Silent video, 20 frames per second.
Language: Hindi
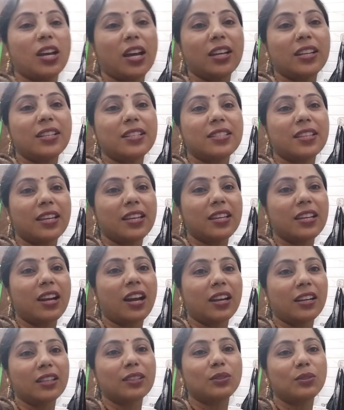चार ही सही
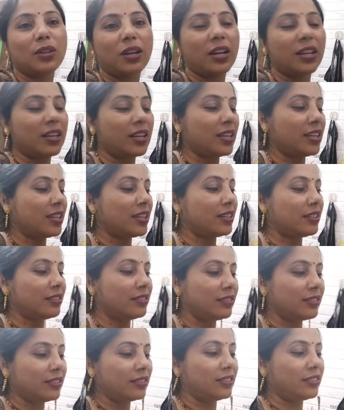खाना तो खाना ही है